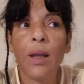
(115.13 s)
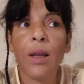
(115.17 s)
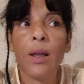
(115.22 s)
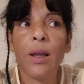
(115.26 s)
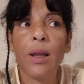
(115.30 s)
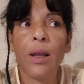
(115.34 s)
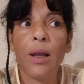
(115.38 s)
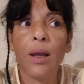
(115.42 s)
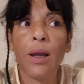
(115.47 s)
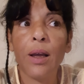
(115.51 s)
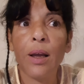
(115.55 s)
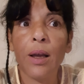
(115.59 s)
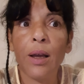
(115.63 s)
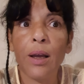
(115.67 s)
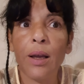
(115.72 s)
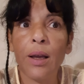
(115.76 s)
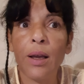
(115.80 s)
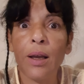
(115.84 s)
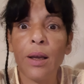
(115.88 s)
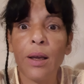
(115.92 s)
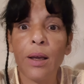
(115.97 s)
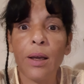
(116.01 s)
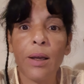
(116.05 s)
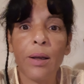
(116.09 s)

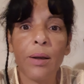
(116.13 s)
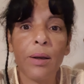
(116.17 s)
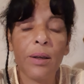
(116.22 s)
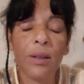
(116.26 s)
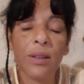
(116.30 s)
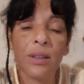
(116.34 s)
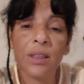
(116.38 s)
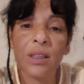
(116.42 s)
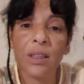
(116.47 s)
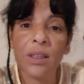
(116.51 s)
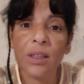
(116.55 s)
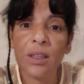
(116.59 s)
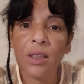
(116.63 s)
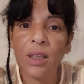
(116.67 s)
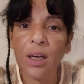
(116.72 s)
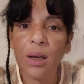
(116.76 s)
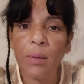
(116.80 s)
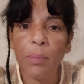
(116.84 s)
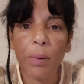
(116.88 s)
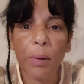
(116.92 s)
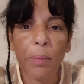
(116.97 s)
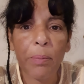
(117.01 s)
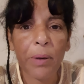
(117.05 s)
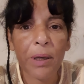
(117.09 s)
euh, il n'a
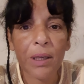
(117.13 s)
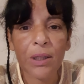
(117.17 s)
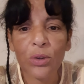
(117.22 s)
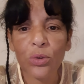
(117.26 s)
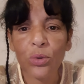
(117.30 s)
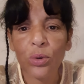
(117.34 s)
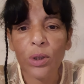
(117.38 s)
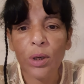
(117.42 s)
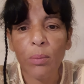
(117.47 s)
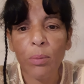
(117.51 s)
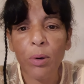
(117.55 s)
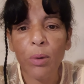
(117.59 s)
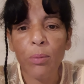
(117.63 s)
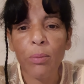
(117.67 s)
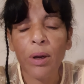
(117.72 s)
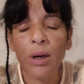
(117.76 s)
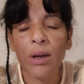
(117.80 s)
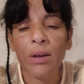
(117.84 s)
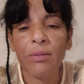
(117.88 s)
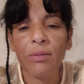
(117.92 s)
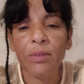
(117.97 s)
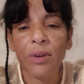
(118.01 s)
pas pris son abonnement.